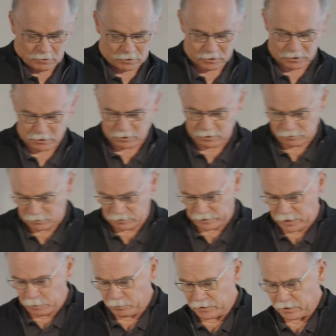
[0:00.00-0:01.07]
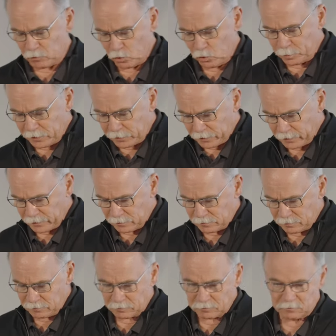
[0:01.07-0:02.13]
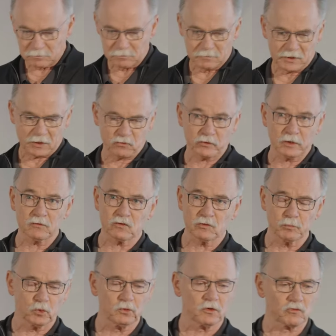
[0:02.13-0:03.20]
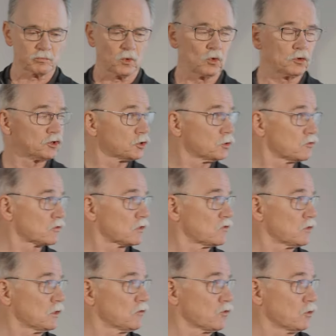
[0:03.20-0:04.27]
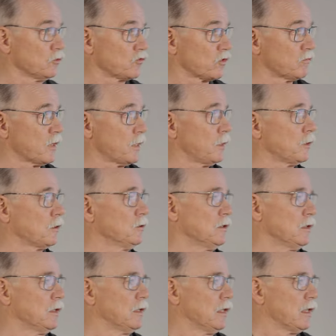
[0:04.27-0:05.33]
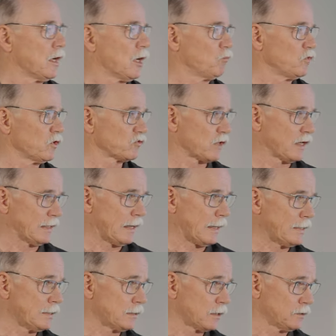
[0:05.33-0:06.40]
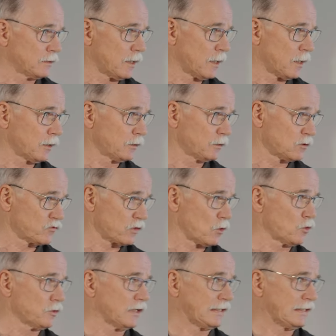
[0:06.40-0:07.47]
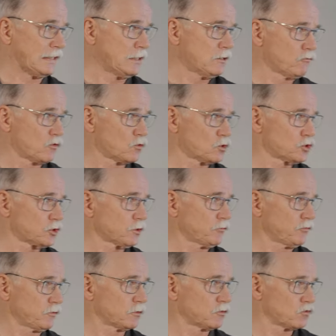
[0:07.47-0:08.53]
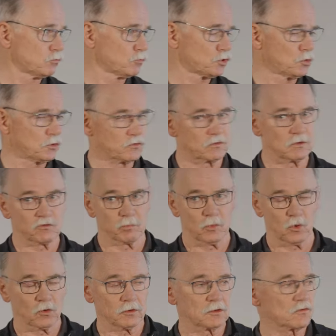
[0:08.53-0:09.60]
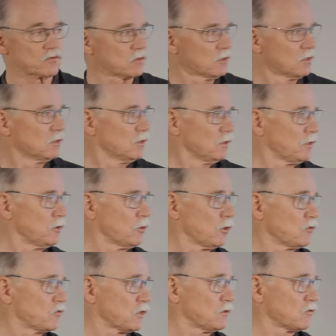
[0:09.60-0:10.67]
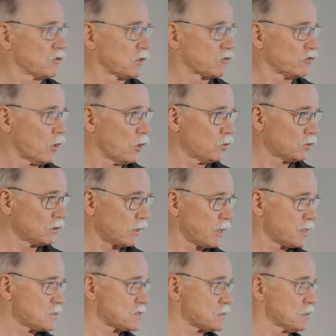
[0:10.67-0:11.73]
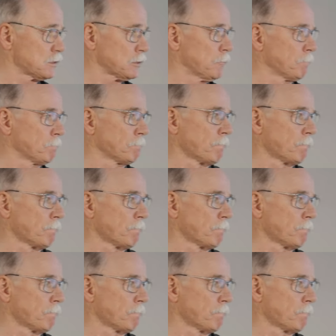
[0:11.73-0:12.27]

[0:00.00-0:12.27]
Äh, neben den üblichen Gesetzen, Bundesbodenschutzgesetz und so weiter, haben wir seit einigen Jahren jetzt auch eine DIN-Vorschrift zum Schutz des Bodens, die 19639,